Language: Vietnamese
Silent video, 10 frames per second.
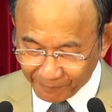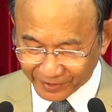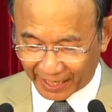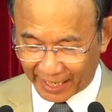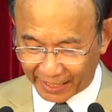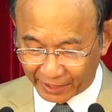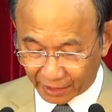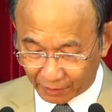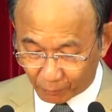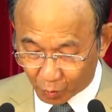trải
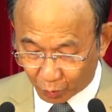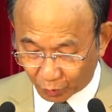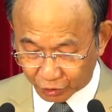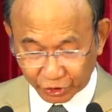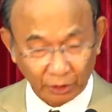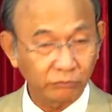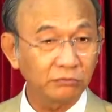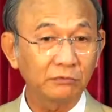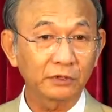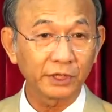được một cuộc
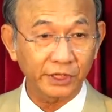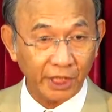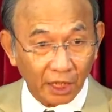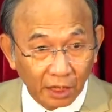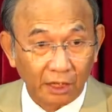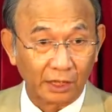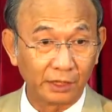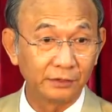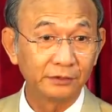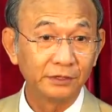sống chất lượng.